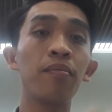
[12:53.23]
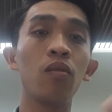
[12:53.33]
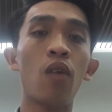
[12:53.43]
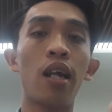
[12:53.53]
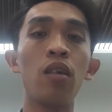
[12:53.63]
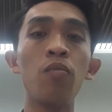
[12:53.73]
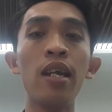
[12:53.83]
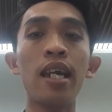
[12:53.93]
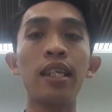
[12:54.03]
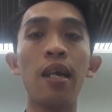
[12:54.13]
và chúc mấy
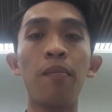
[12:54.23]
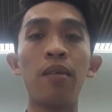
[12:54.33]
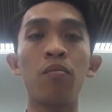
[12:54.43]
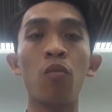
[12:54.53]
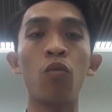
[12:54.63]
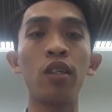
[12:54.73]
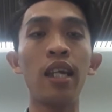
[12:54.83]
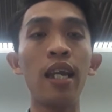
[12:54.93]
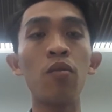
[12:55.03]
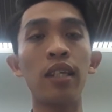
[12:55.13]
anh chị em mình một buổi
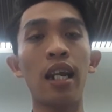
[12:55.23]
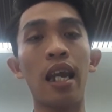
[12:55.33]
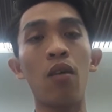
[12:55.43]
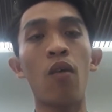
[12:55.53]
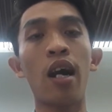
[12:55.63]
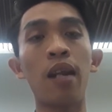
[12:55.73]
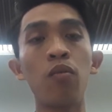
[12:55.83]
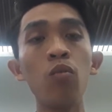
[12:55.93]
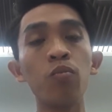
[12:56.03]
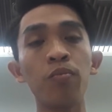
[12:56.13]
sáng và tràn đầy và hạnh
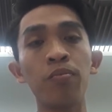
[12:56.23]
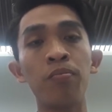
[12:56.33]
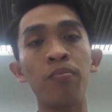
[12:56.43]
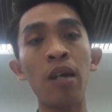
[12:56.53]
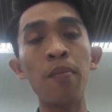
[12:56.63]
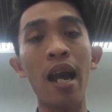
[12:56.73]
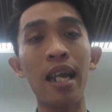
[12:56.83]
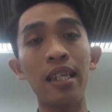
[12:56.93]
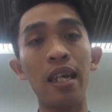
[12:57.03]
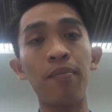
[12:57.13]
phúc. Mấy bài
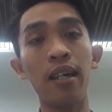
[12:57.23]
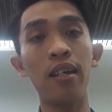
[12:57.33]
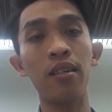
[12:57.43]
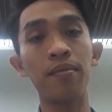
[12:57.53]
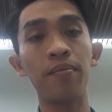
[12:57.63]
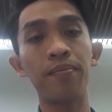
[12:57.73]
anh chị em nghe.